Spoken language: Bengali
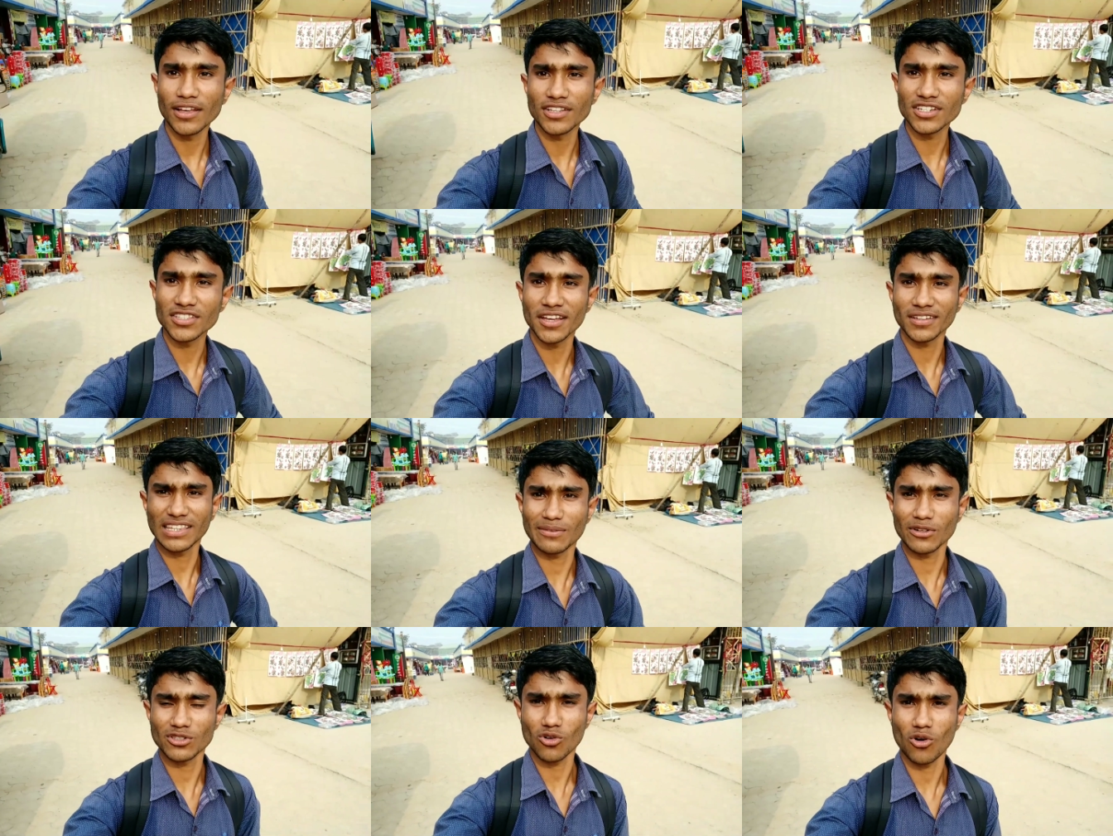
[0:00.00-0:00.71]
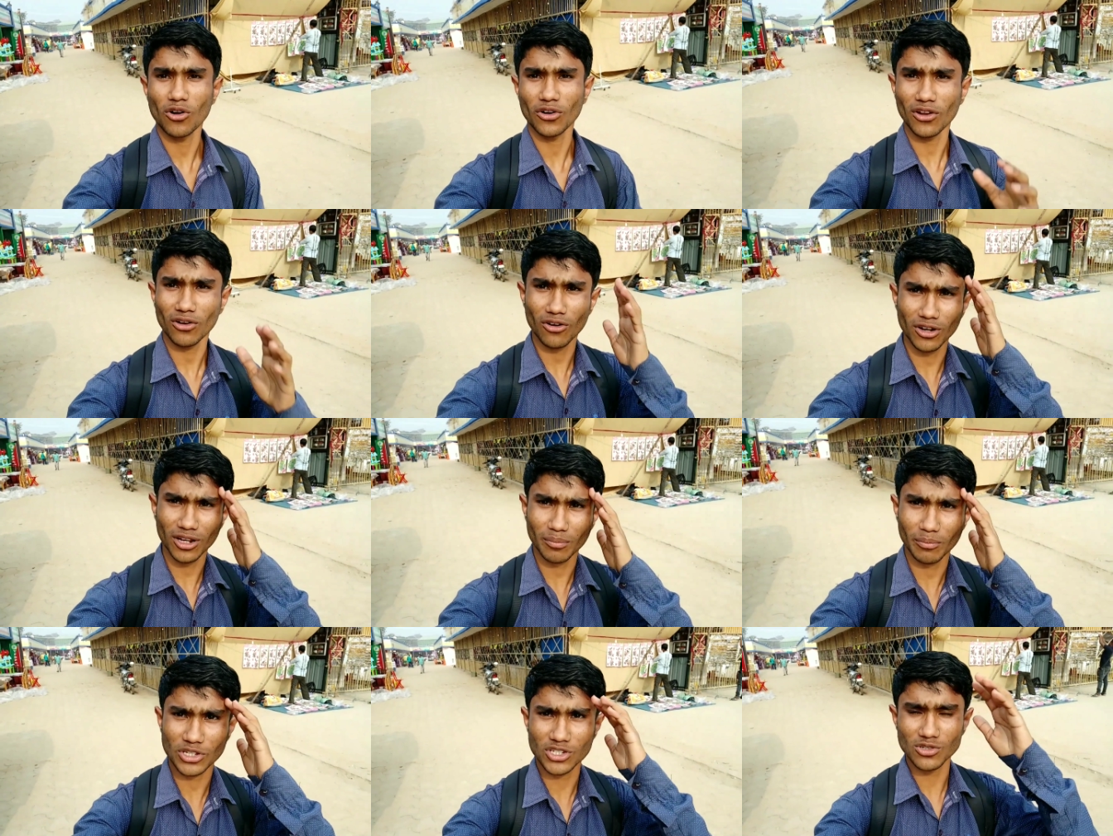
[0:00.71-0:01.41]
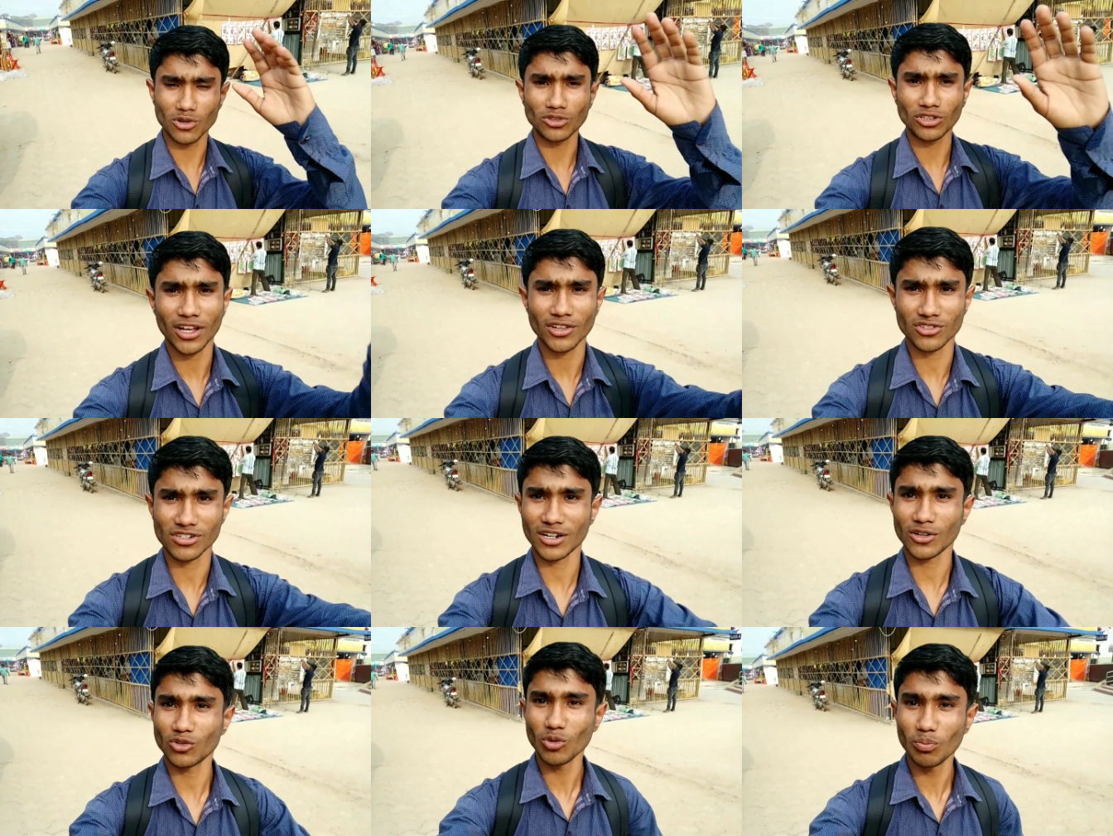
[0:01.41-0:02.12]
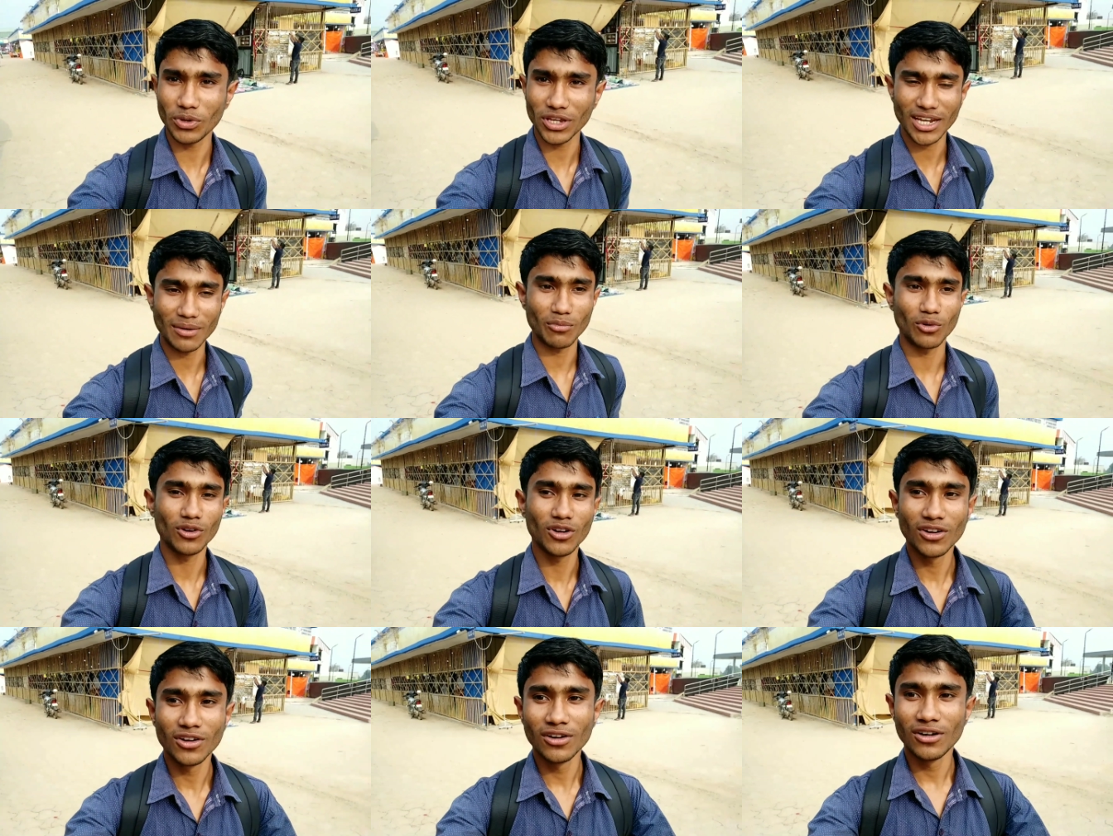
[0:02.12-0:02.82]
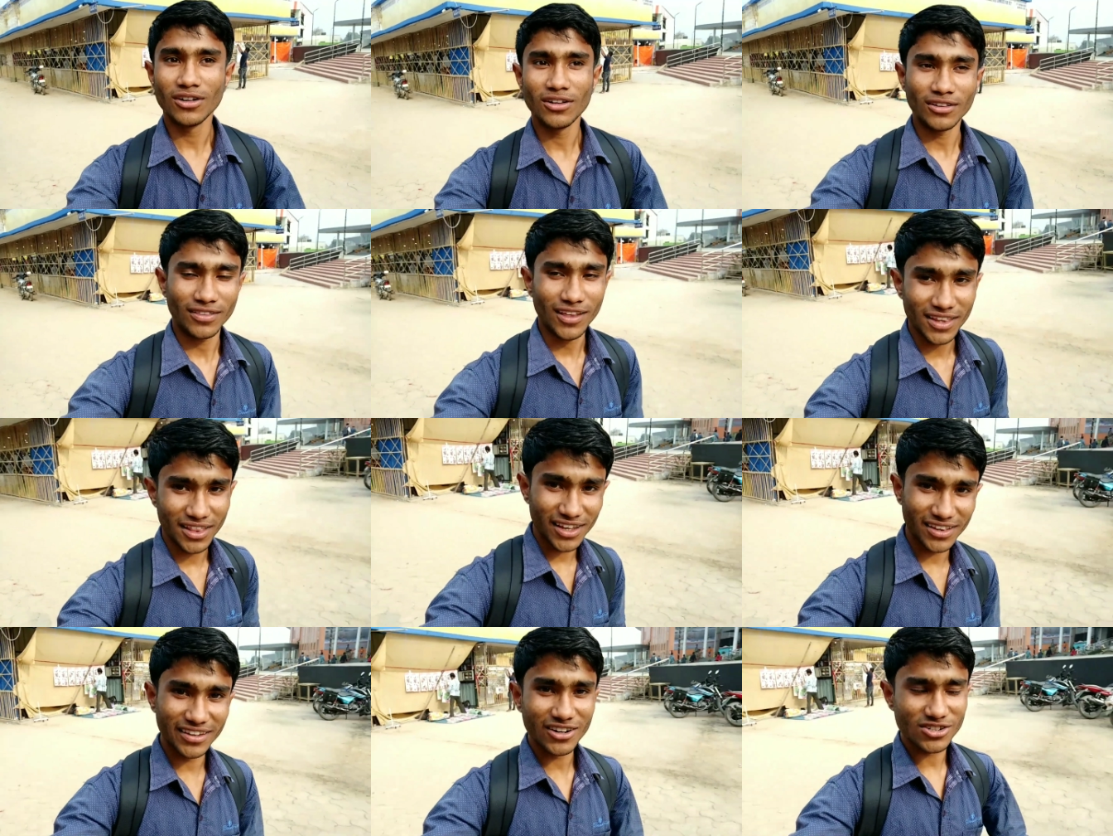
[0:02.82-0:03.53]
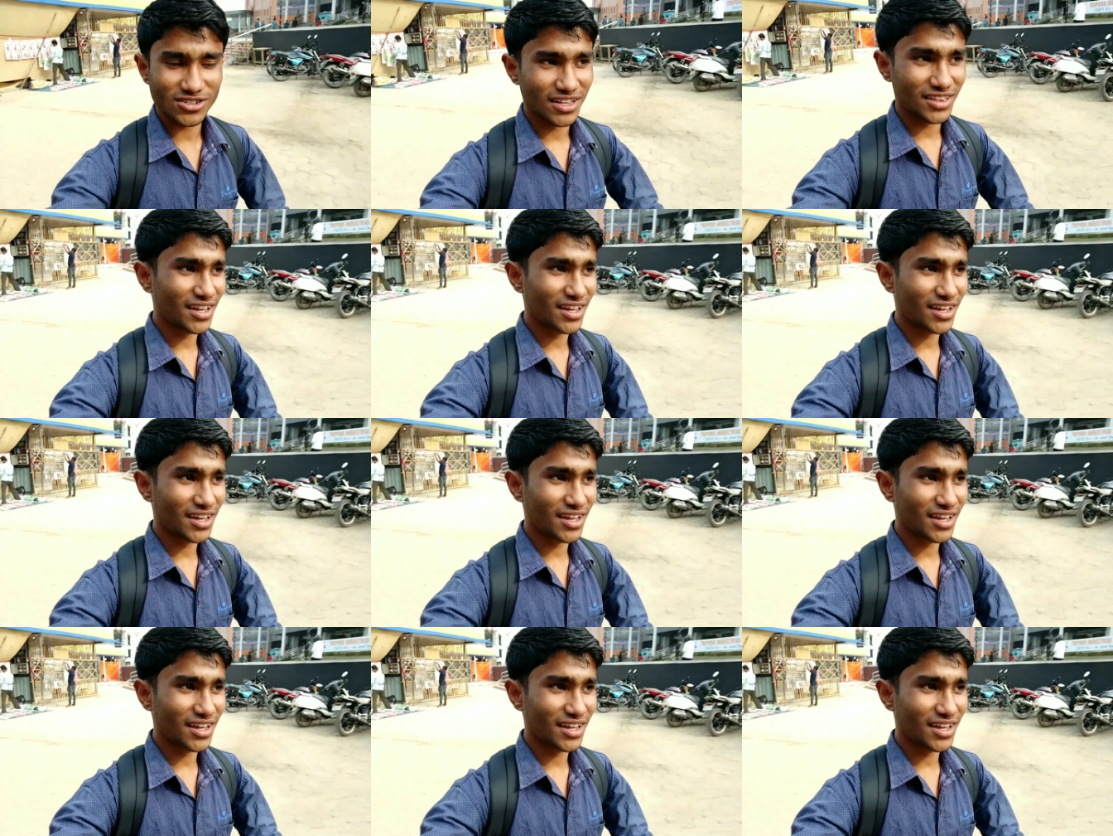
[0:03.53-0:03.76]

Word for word: এই যে দেখতে পাচ্ছ অনেক অনেক বেশি রোদ তার জন্য একটা টুপি কিনবো দাদা এদিকে আসো